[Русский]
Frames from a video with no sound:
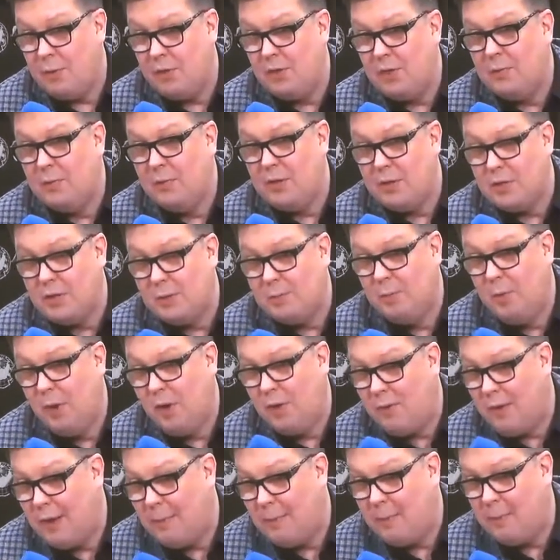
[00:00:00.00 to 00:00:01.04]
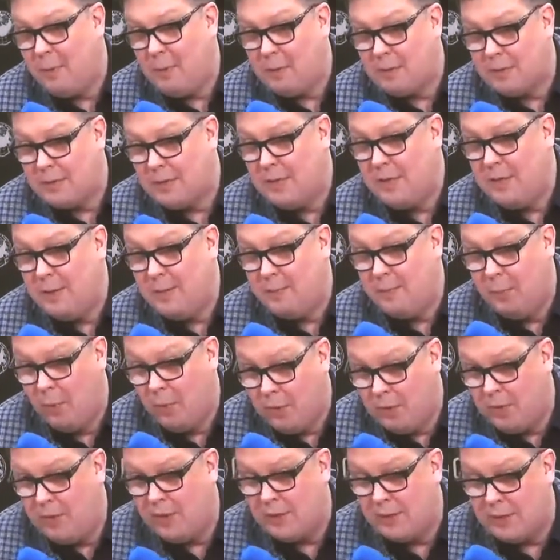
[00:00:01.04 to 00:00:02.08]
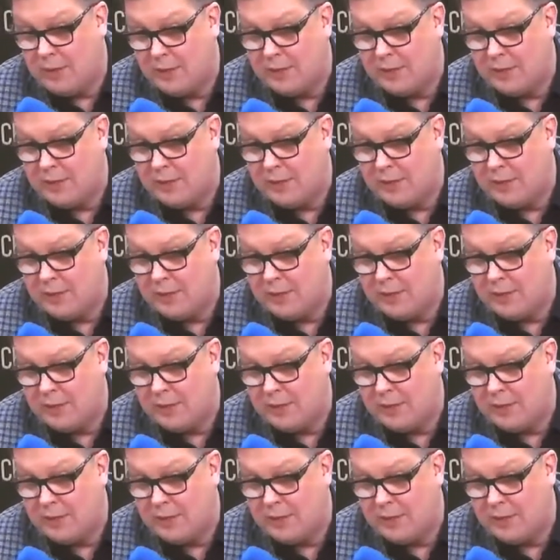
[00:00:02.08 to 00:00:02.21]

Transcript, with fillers: почему до сих пор вопрос не поднят,